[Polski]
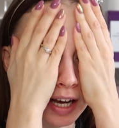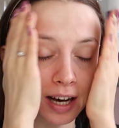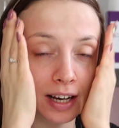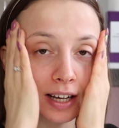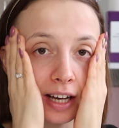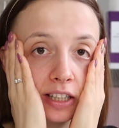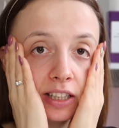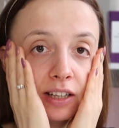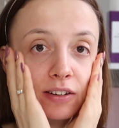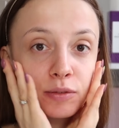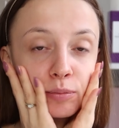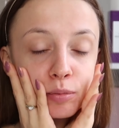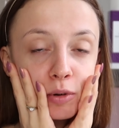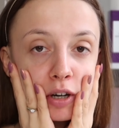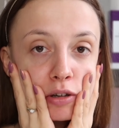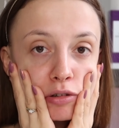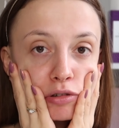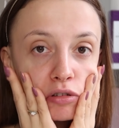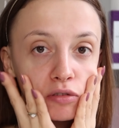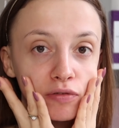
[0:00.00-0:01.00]
a jak nawet
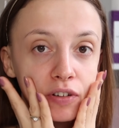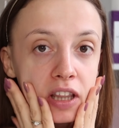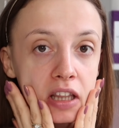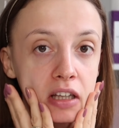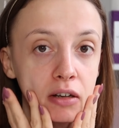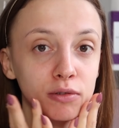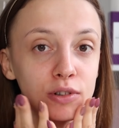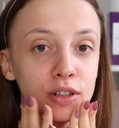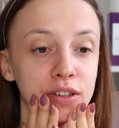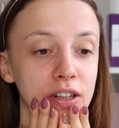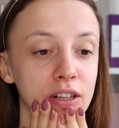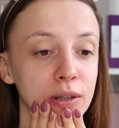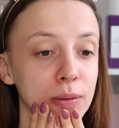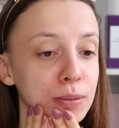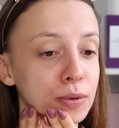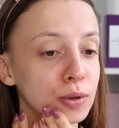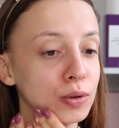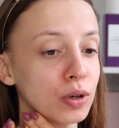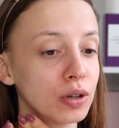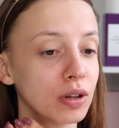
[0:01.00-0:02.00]
była już otwarta ulica, to
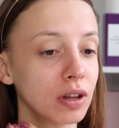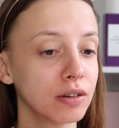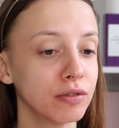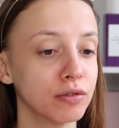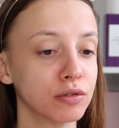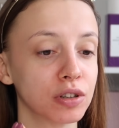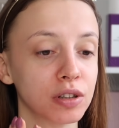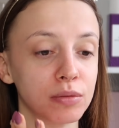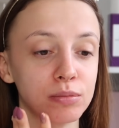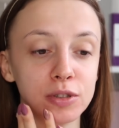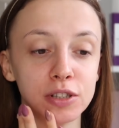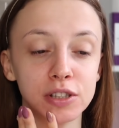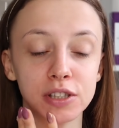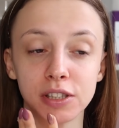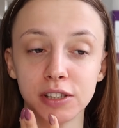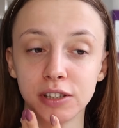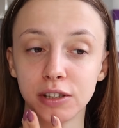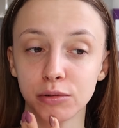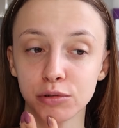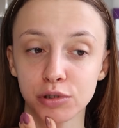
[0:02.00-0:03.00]
był korek, w którym
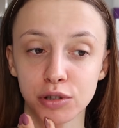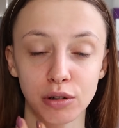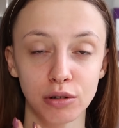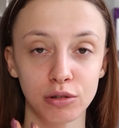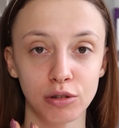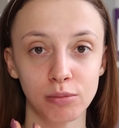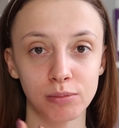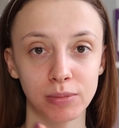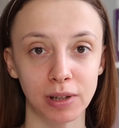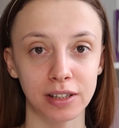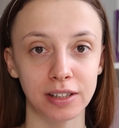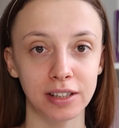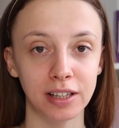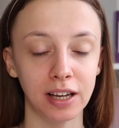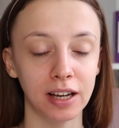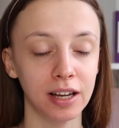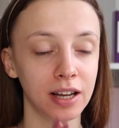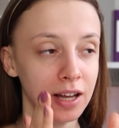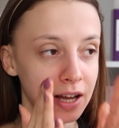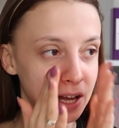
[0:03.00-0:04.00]
nic się nie ruszało
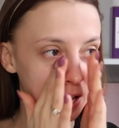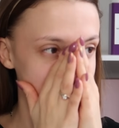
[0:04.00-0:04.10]
kompletnie.